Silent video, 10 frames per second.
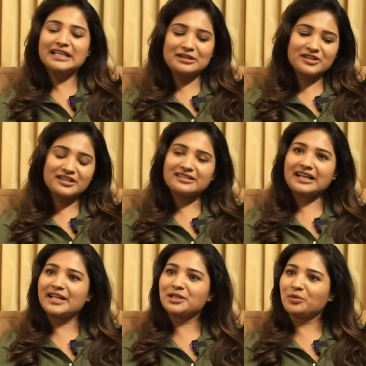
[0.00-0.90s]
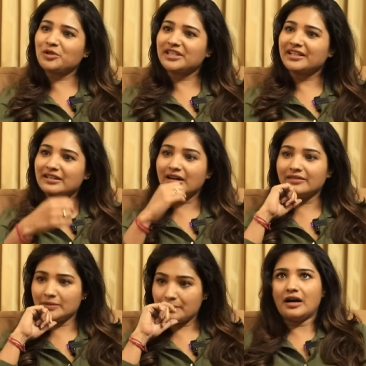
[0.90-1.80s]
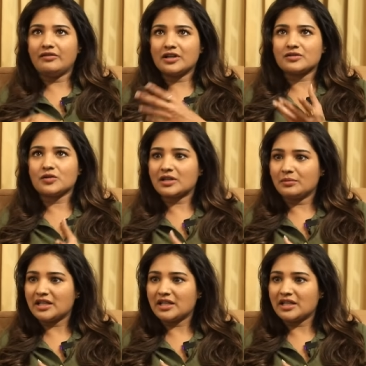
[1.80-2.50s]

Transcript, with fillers: இங்கே வந்து கையெழுத்து போட்டுகிட்டே இருக்கா அவங்க சொல்கிற